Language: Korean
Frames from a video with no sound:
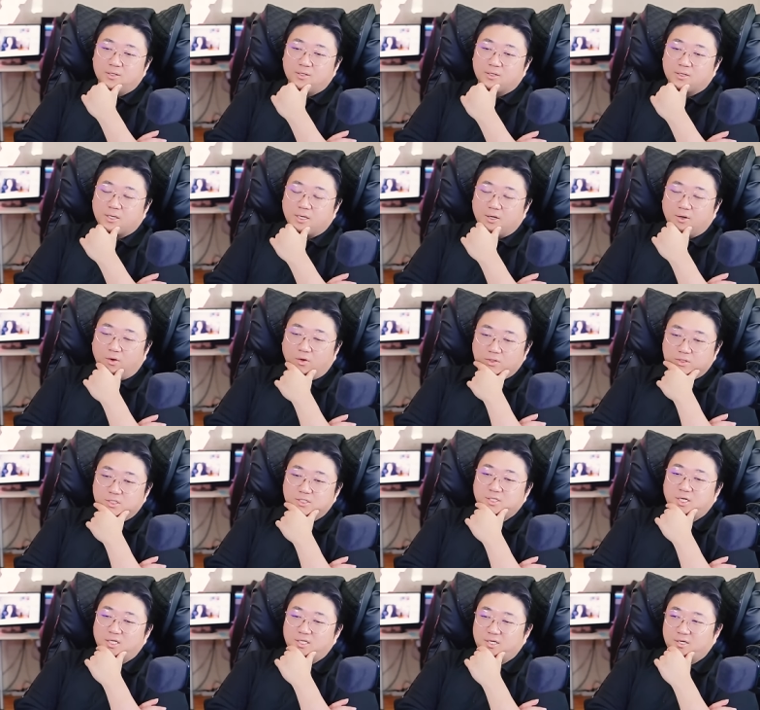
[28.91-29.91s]
그러니까
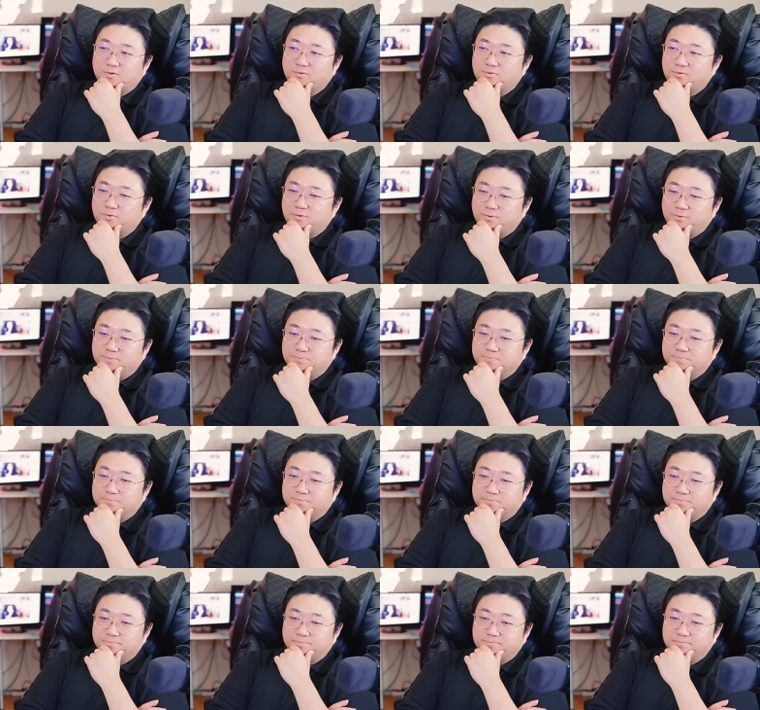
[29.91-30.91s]
어디 사냐고.
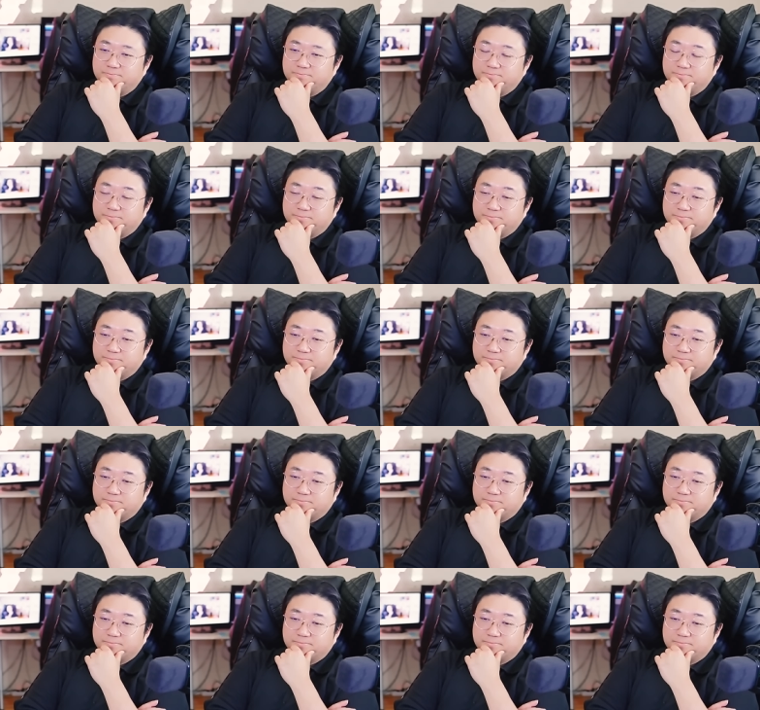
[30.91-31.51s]
음.